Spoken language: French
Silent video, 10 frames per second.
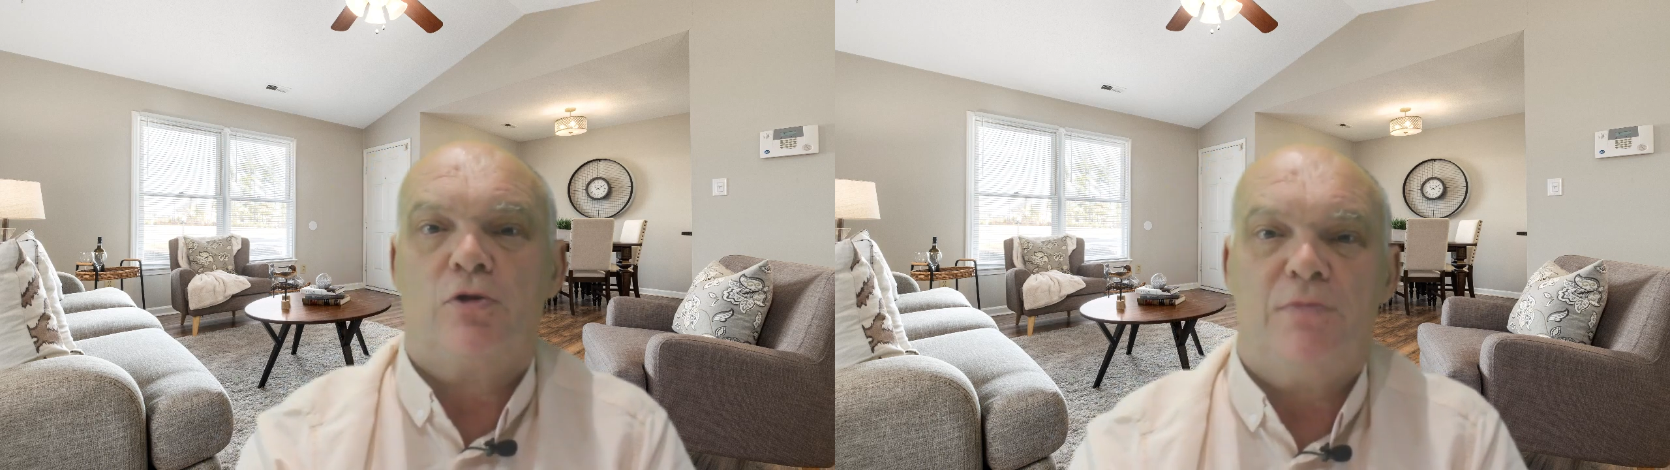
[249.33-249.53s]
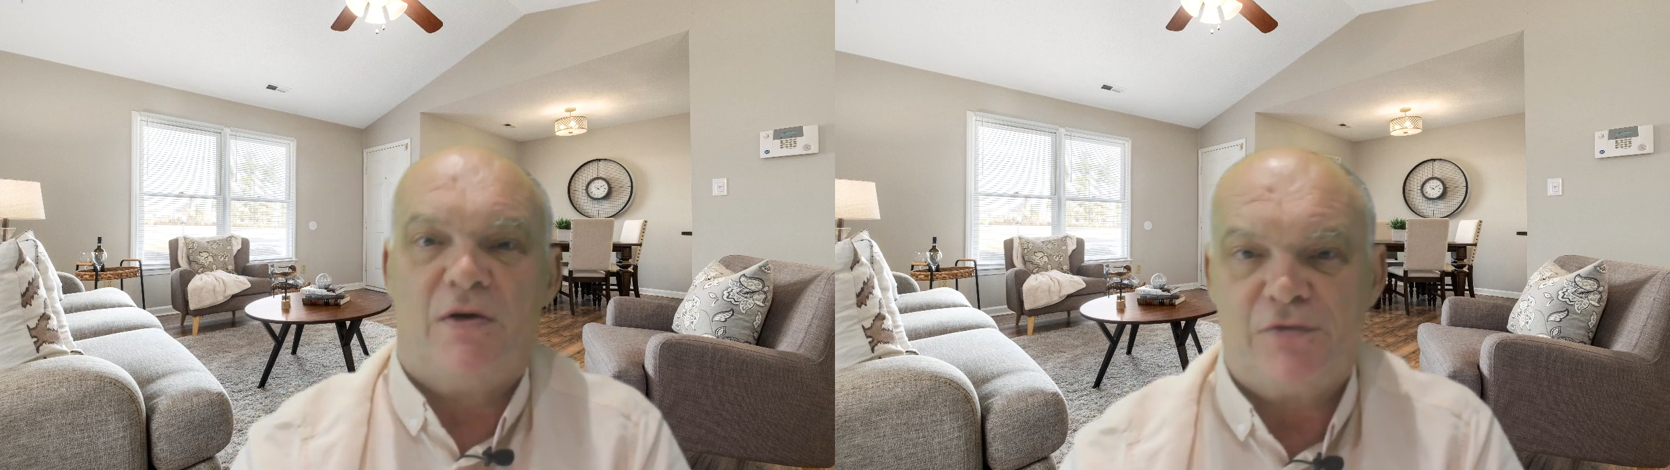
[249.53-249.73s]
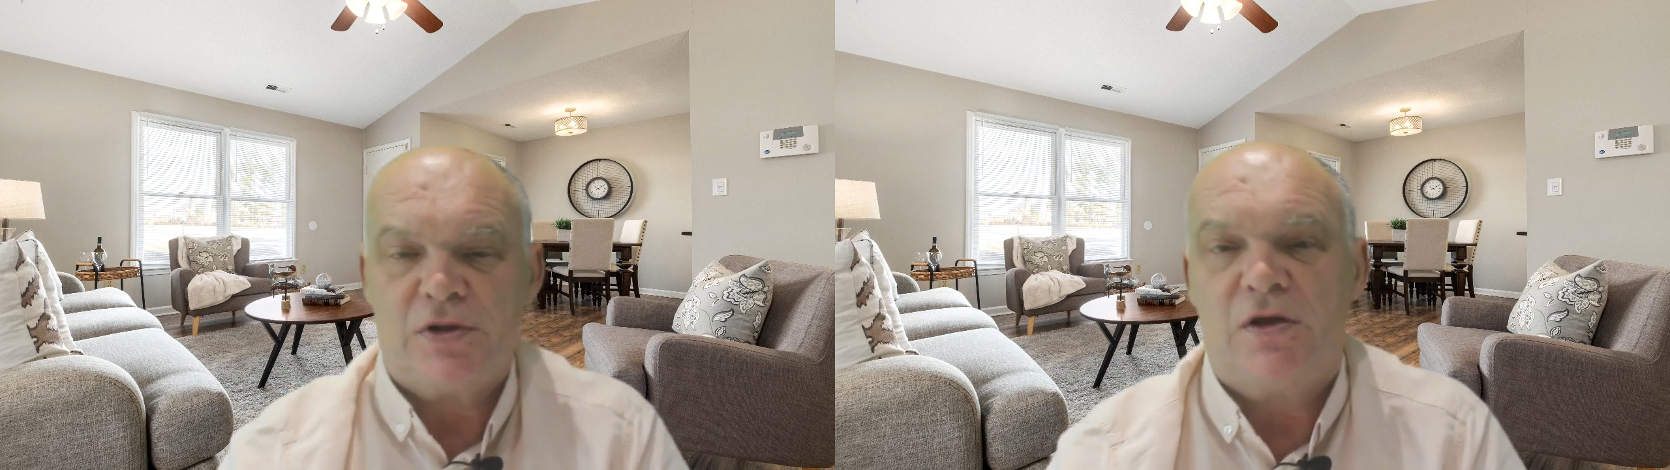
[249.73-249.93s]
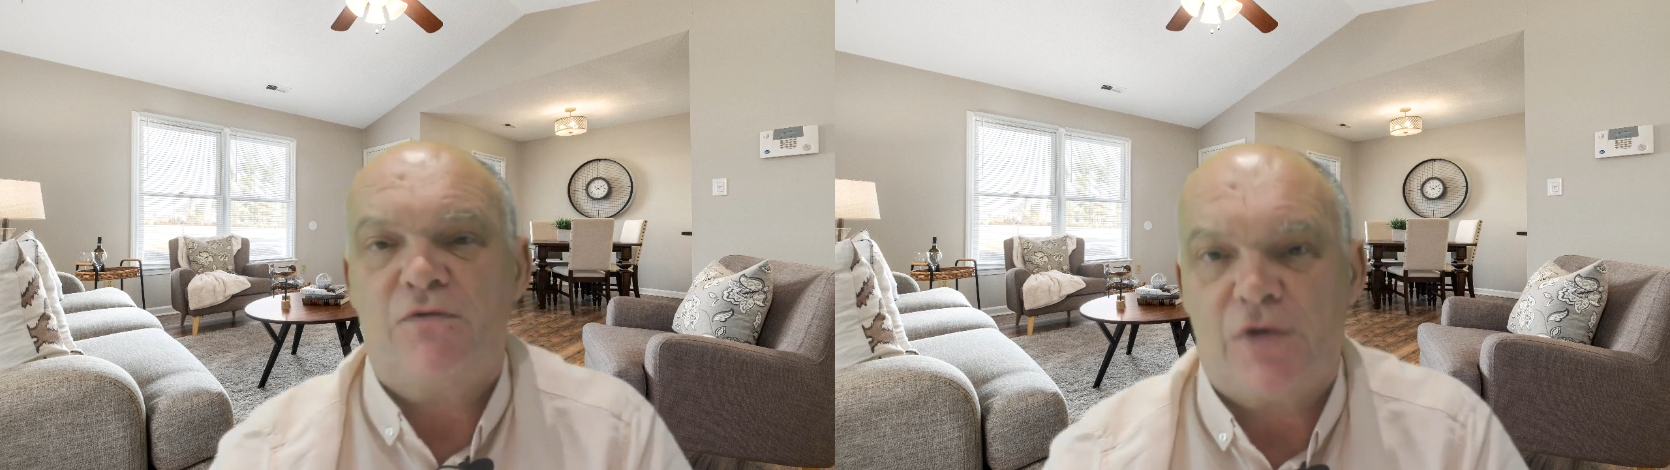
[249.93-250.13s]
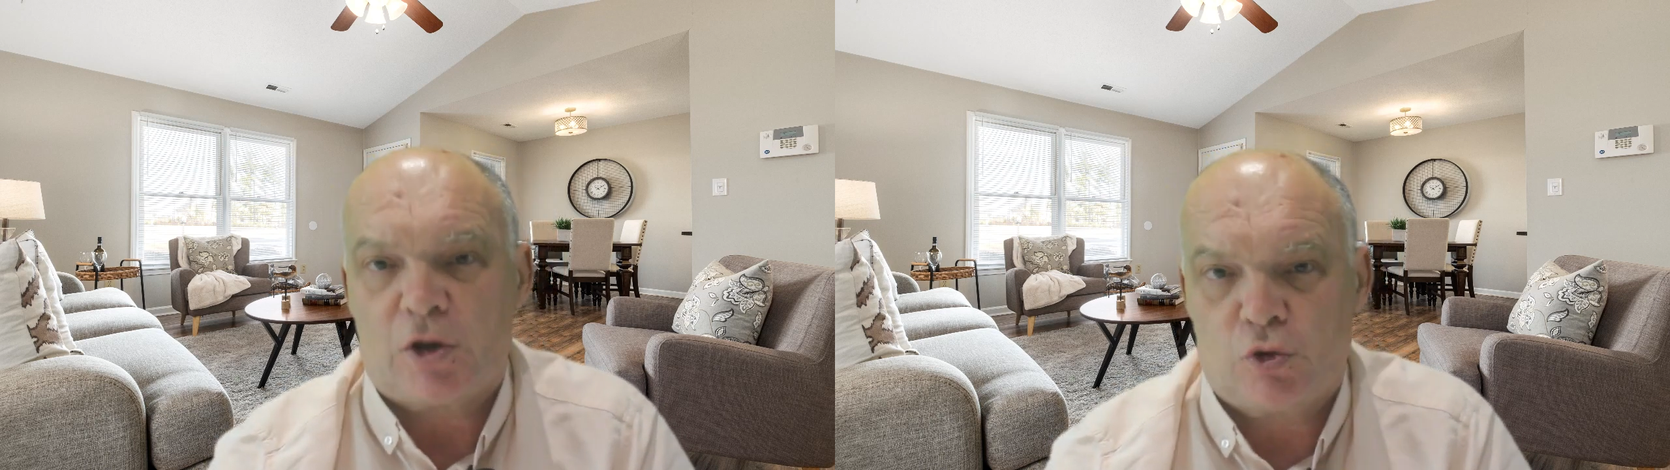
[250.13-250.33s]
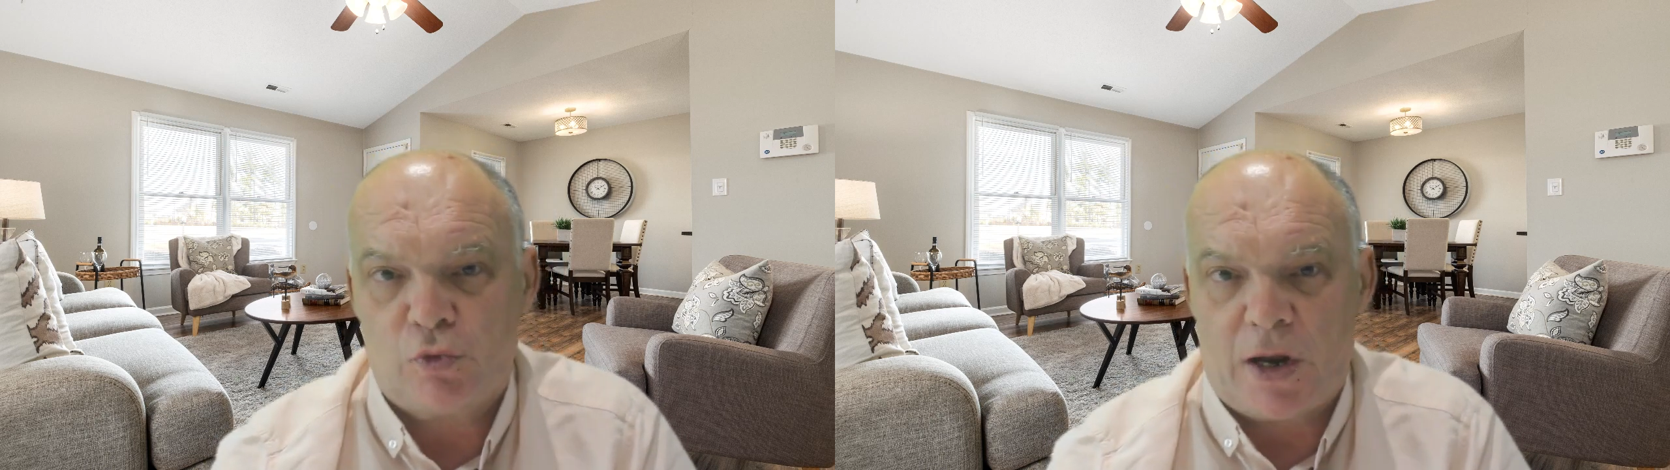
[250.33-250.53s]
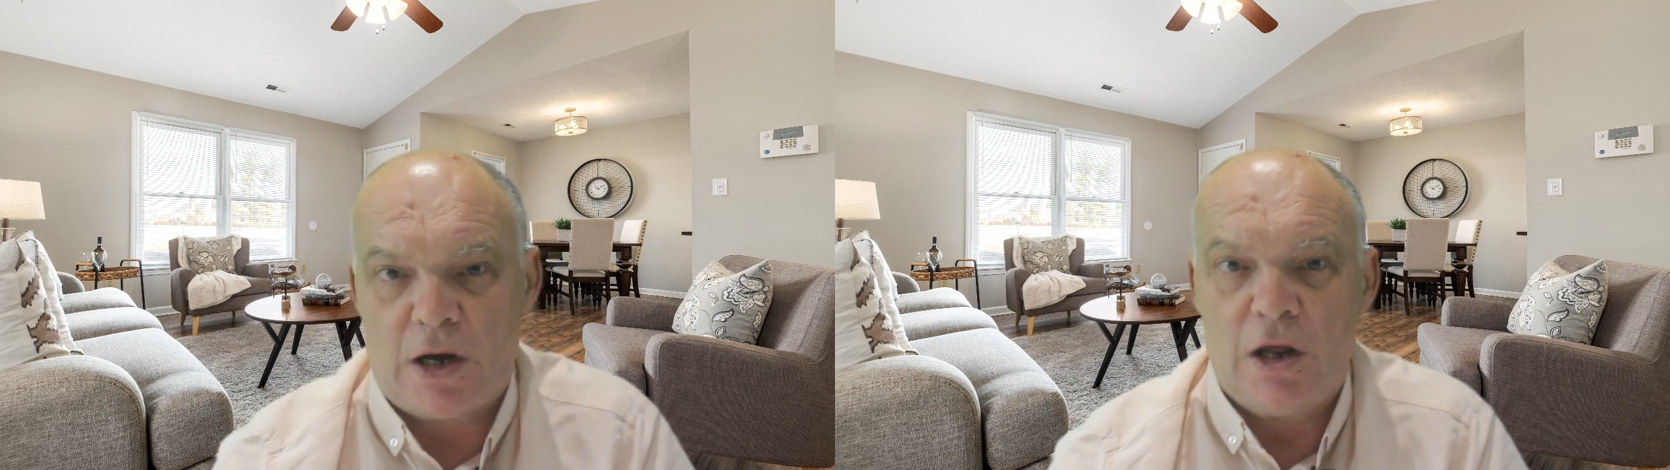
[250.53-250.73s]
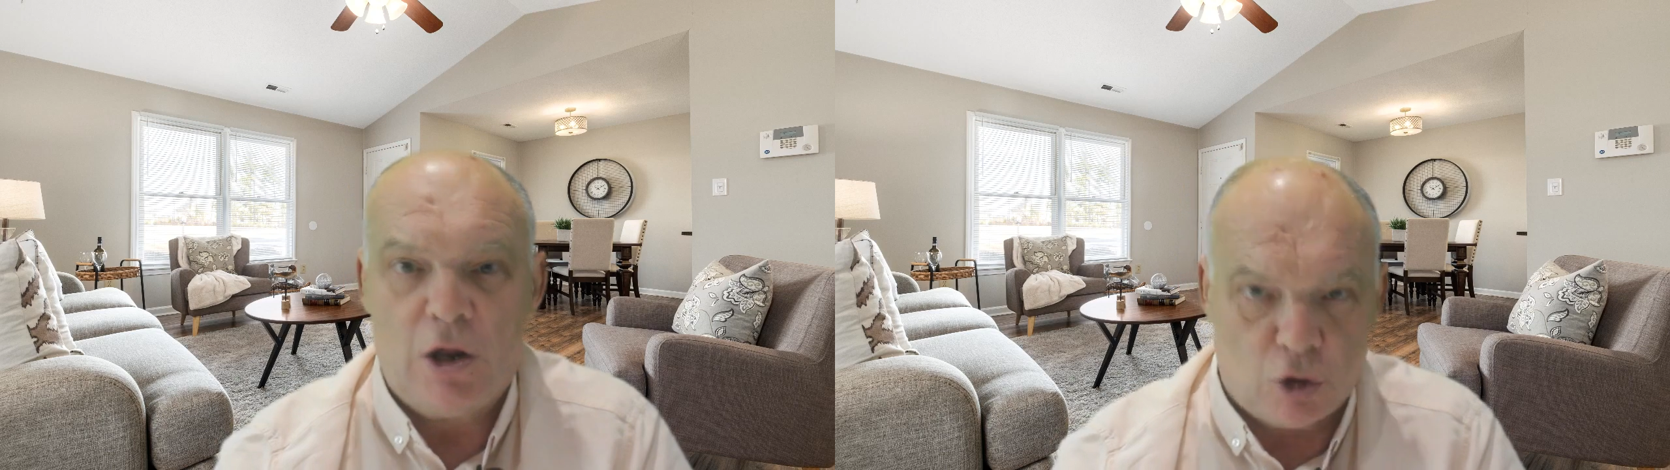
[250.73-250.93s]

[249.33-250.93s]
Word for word: de ma visite virtuelle